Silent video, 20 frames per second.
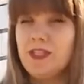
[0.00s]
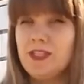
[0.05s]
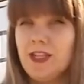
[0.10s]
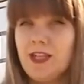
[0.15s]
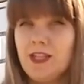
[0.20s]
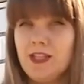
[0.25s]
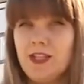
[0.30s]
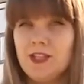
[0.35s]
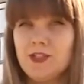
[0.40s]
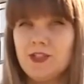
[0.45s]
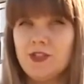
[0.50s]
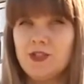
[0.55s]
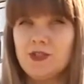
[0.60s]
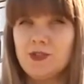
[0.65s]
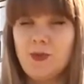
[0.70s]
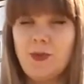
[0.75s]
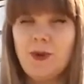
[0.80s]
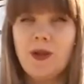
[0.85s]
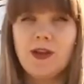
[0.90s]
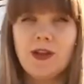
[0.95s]
телеканал
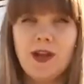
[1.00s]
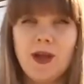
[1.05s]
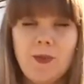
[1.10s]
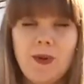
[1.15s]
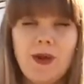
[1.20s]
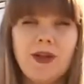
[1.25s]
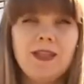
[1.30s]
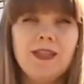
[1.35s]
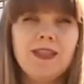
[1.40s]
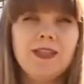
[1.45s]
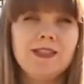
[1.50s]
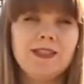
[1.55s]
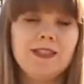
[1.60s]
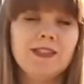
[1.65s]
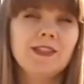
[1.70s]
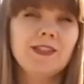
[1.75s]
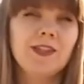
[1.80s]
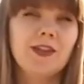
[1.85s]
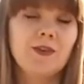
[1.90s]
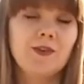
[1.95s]
ЖТСУ, программа
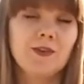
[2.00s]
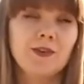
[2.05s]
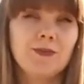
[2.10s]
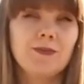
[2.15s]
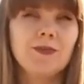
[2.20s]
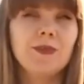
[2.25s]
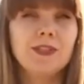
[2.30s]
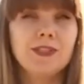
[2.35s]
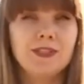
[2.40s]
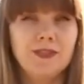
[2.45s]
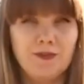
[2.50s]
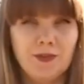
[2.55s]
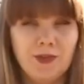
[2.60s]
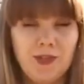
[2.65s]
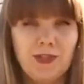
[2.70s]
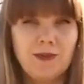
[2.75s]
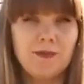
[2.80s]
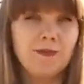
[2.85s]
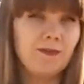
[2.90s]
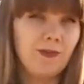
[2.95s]
«Единый народ». И
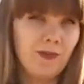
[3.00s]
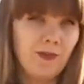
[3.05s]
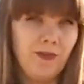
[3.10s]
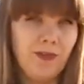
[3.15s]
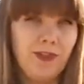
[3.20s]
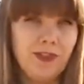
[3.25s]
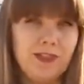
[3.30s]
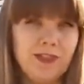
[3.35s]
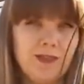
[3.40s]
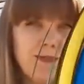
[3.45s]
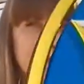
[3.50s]
сегодня вы увидите.